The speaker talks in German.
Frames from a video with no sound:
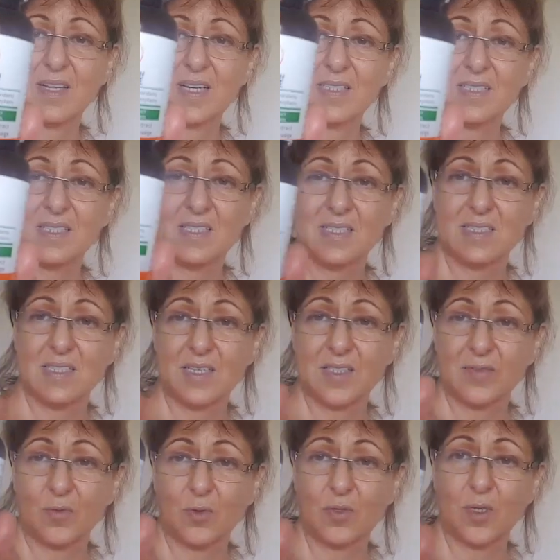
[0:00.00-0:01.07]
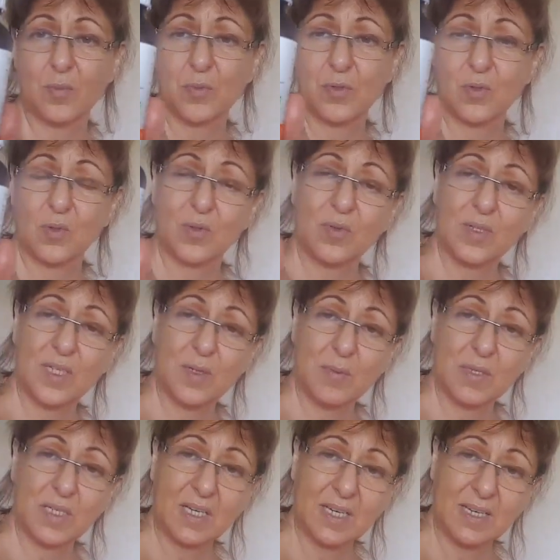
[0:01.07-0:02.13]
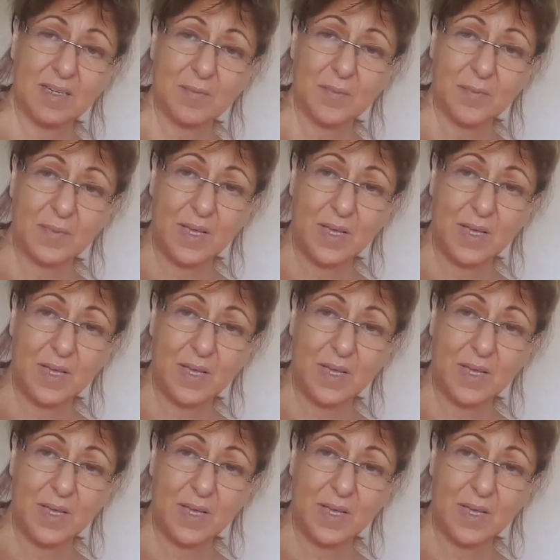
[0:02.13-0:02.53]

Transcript: Das ist das Wunderprodukt, von dem ich rede.